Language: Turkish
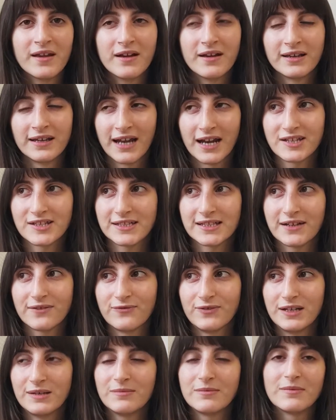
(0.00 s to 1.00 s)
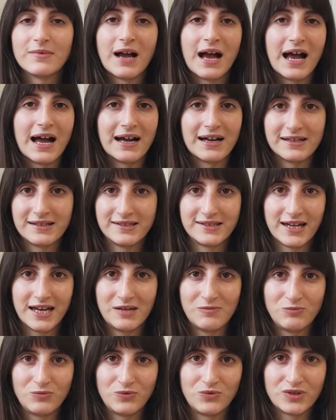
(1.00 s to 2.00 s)
Gerçekten film acayip
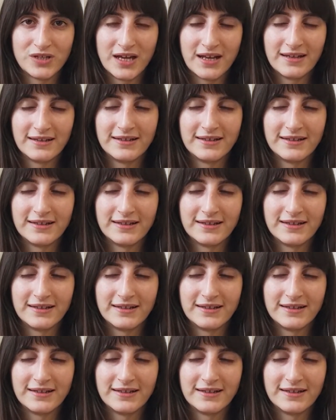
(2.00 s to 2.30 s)
güzel.